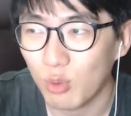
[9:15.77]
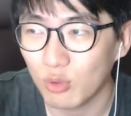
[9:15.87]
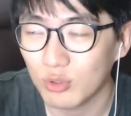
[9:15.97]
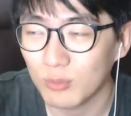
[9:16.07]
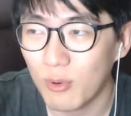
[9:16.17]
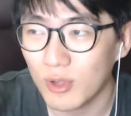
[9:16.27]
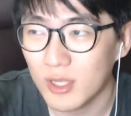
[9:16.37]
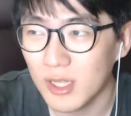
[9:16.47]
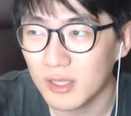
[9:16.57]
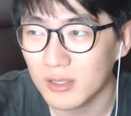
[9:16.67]
도루는
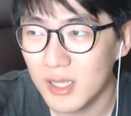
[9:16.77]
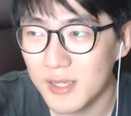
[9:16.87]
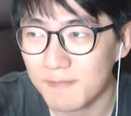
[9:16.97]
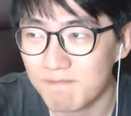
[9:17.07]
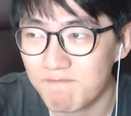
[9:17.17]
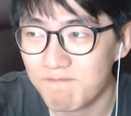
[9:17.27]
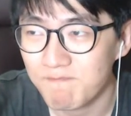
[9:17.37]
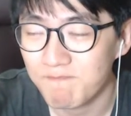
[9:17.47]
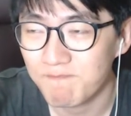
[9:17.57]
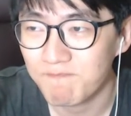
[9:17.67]
포기를 했는데
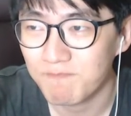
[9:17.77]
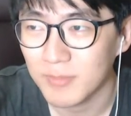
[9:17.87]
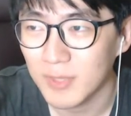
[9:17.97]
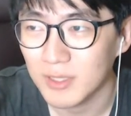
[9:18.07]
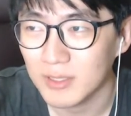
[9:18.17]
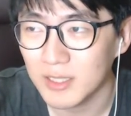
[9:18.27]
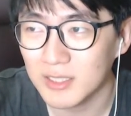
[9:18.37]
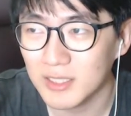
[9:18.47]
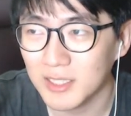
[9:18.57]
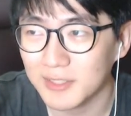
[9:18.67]

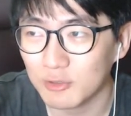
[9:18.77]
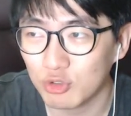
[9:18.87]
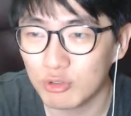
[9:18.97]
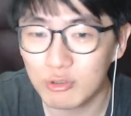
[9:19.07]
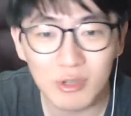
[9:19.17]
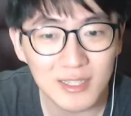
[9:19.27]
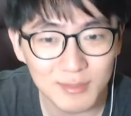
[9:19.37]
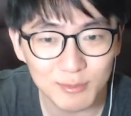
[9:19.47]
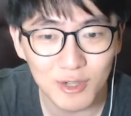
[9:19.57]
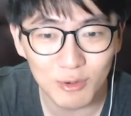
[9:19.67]
대신에 이제 출루에
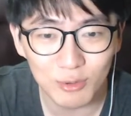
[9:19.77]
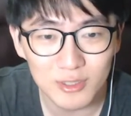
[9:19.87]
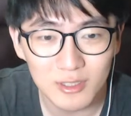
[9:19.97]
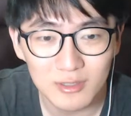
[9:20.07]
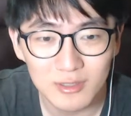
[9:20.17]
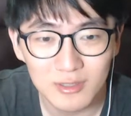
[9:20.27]
집중하고 있죠.